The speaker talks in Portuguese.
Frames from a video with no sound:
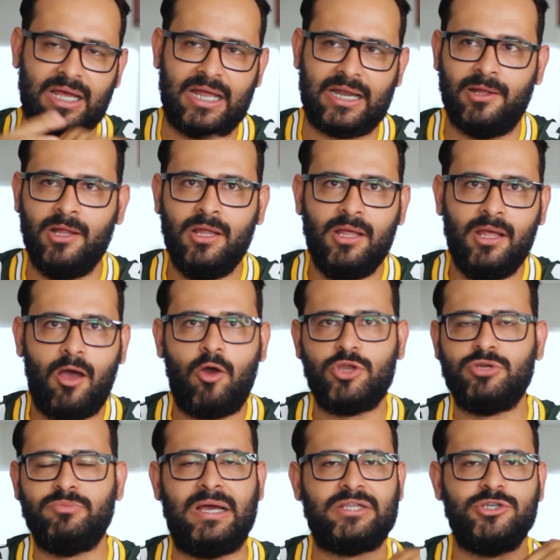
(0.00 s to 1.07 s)
Cara, a
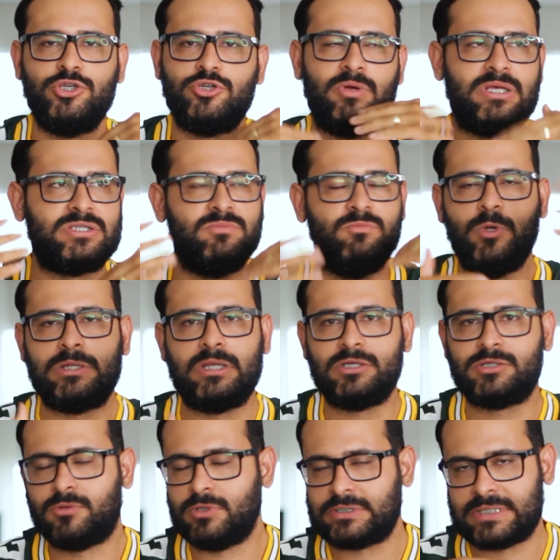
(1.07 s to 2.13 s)
Hotmart a gente conhece
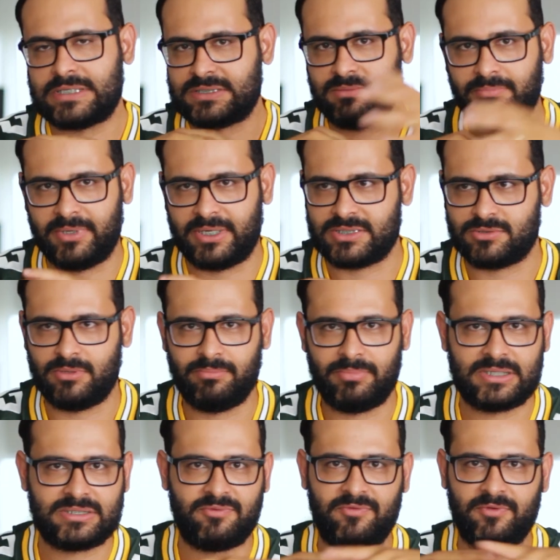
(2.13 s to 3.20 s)
muitas coisas dessa empresa, é uma
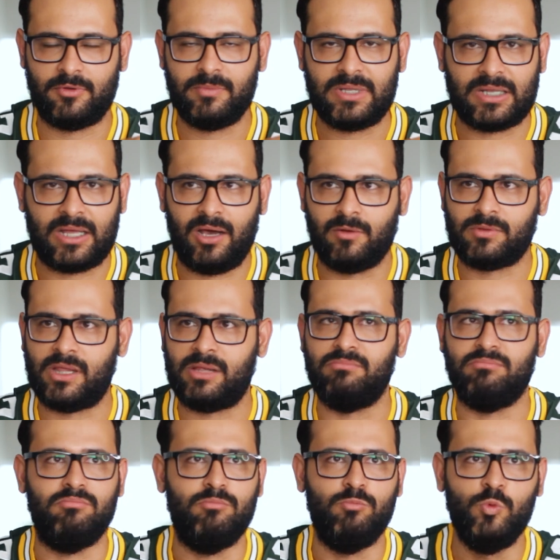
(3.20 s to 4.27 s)
empresa fenomenal, tem
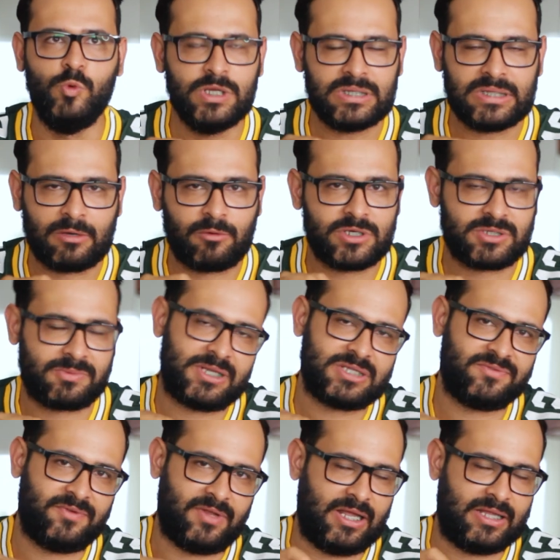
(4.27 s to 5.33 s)
muita coisa para
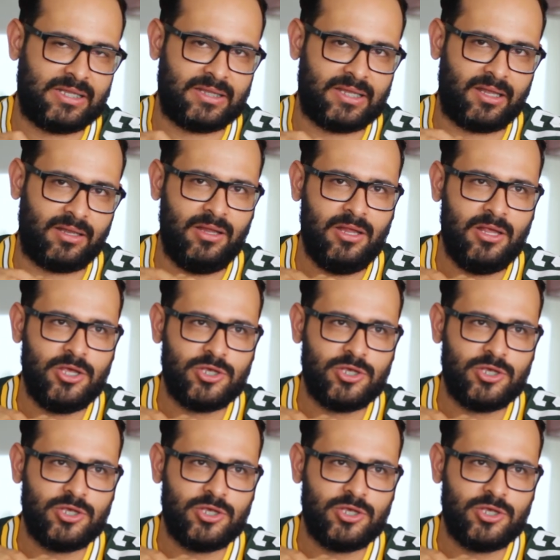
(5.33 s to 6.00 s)
ser falada dela.